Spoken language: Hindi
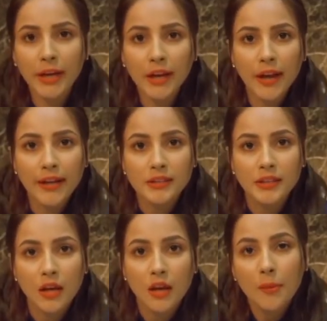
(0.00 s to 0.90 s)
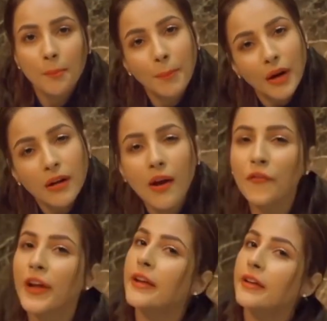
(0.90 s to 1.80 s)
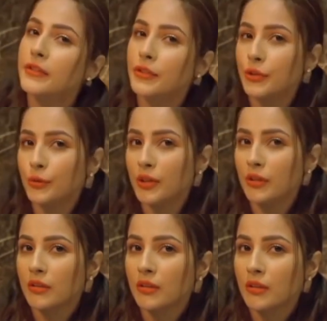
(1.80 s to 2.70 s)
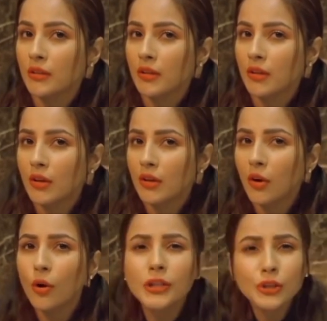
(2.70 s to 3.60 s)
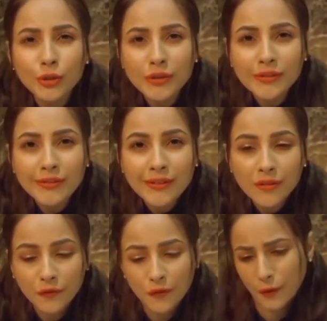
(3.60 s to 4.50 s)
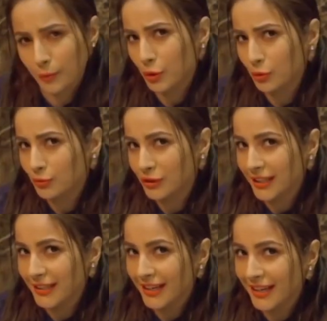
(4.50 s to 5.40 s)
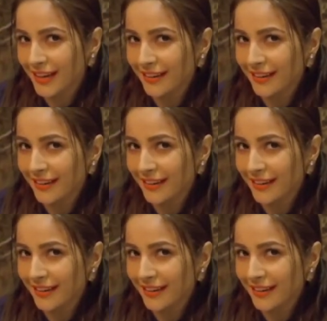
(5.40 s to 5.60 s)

भी क्या नाइस है पक्का फेक करती होगी ओए सुन फिर भी तुम मुझे ही देखे